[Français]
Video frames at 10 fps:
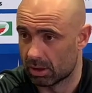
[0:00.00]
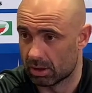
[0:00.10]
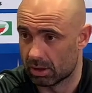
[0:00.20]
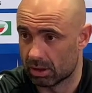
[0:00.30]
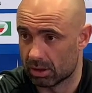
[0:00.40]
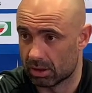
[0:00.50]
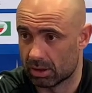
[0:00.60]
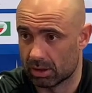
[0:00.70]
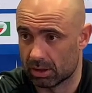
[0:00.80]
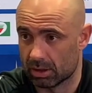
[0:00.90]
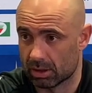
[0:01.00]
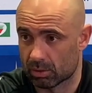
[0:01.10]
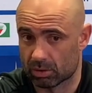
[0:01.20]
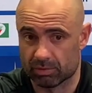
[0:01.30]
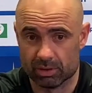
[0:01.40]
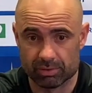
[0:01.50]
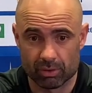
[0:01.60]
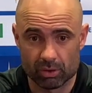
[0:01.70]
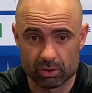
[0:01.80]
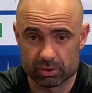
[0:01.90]
euh, contre
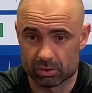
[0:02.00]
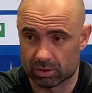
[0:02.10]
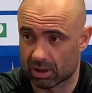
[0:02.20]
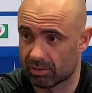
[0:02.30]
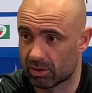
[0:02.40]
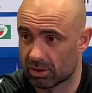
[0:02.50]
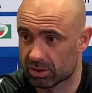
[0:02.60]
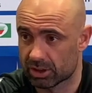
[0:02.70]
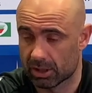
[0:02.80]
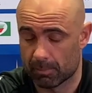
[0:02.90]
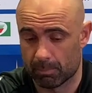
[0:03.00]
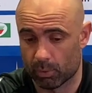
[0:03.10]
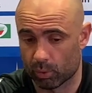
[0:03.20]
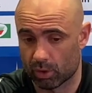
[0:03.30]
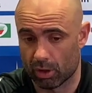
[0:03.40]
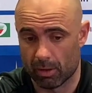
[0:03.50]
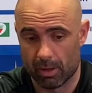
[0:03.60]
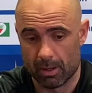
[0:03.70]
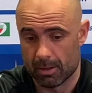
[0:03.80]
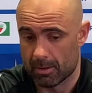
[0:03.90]
Villefranche, contre Avranches. Donc
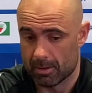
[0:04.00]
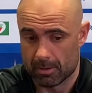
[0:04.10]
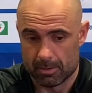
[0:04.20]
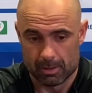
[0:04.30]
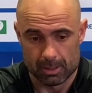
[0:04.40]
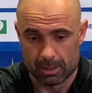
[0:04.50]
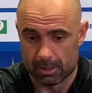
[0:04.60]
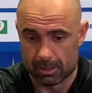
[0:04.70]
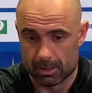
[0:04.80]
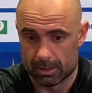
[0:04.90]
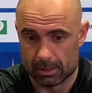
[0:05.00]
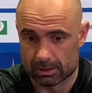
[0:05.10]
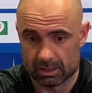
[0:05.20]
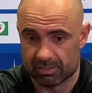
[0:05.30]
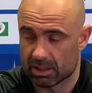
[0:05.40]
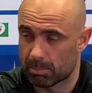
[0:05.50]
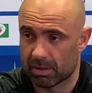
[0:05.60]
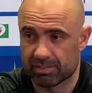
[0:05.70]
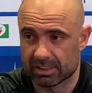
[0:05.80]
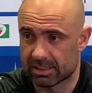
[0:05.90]
euh, ça va être
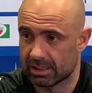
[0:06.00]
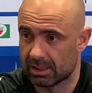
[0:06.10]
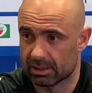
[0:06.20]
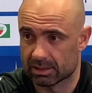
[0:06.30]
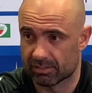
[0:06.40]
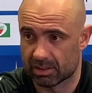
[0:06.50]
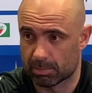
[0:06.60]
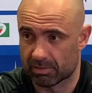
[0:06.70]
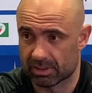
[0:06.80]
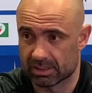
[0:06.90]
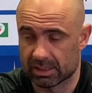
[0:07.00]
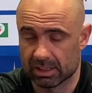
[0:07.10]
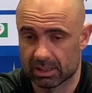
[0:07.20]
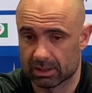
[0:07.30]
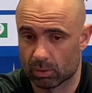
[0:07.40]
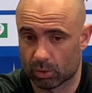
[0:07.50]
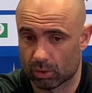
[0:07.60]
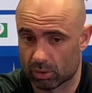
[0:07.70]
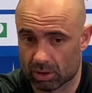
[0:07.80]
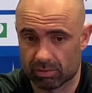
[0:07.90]
pas facile, ça va être pas facile. Donc
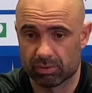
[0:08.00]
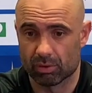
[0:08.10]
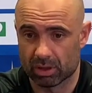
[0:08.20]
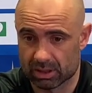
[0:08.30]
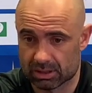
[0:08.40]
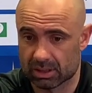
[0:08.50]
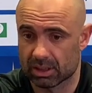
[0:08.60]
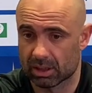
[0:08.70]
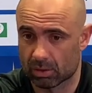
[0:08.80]
euh, il faut rester